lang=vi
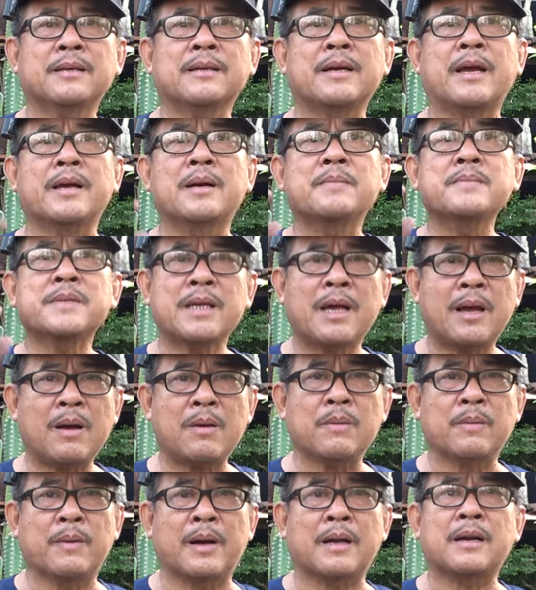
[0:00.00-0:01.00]
Ngày hôm
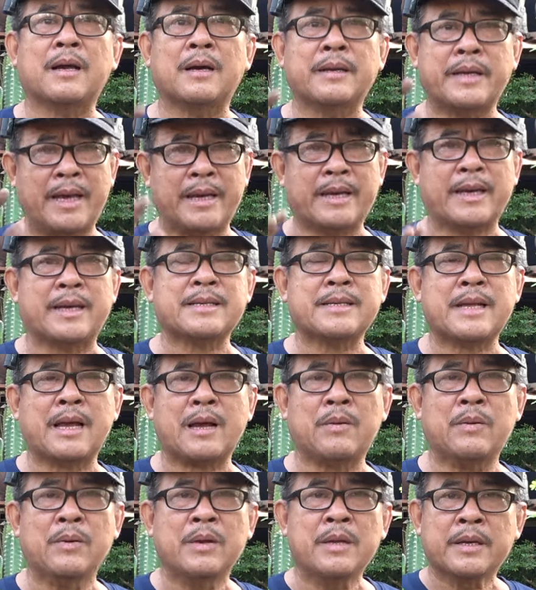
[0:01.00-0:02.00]
sau hoặc là vài ngày
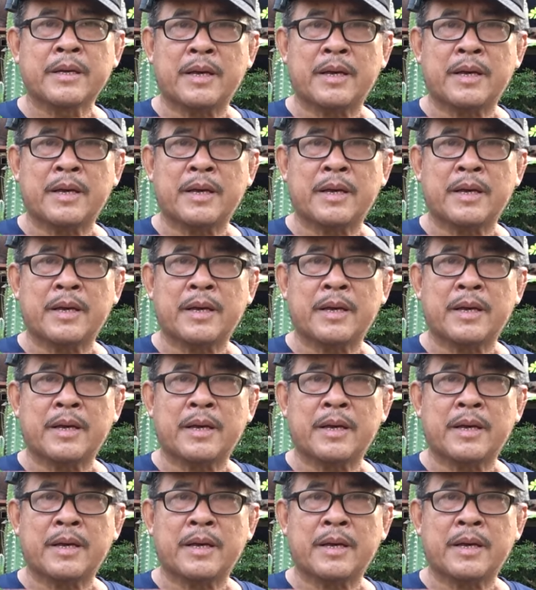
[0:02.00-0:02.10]
sau,